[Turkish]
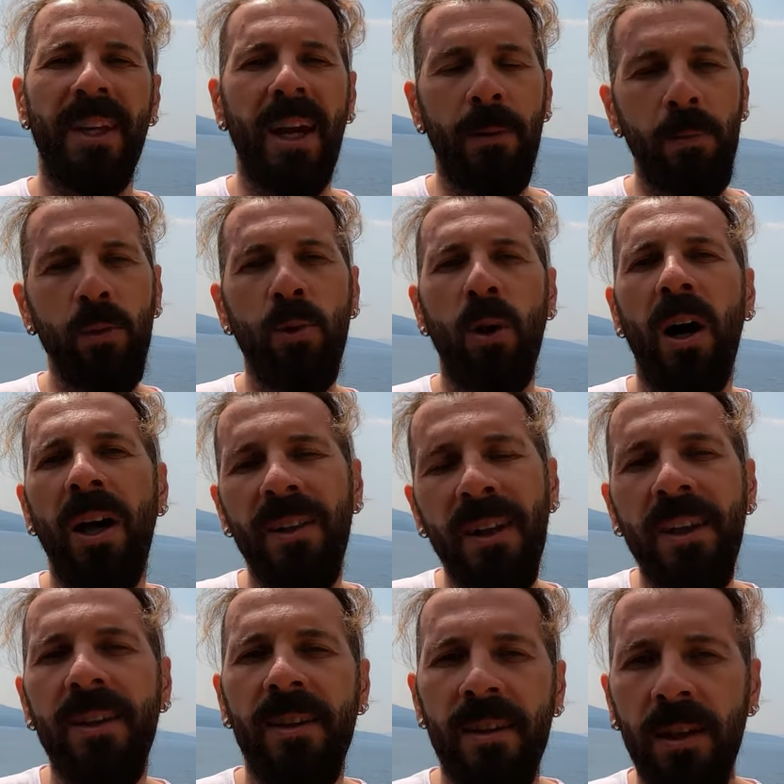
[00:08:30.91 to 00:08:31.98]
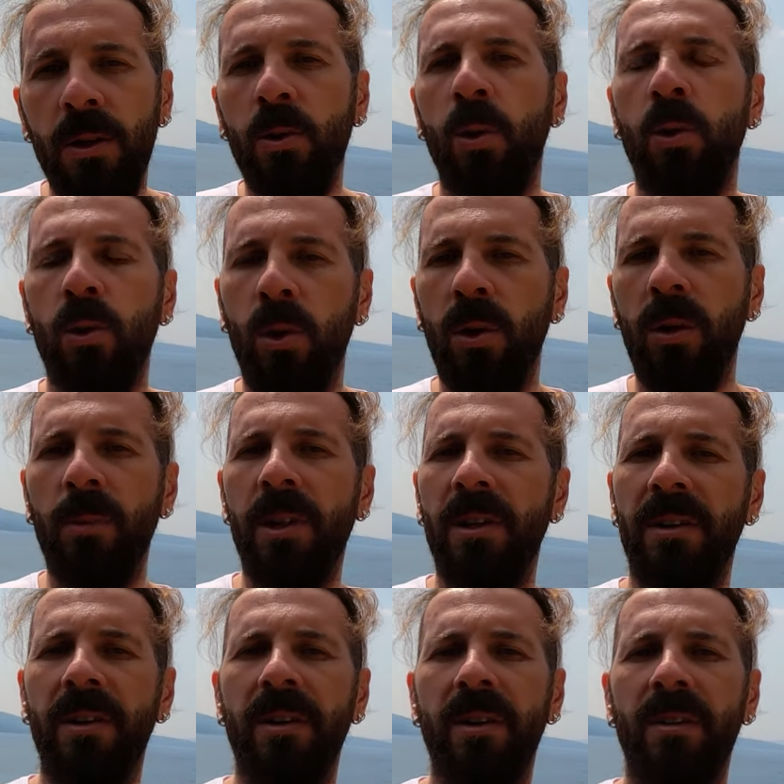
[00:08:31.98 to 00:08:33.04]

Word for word: Yani bu anlattıkları doğru olabilir.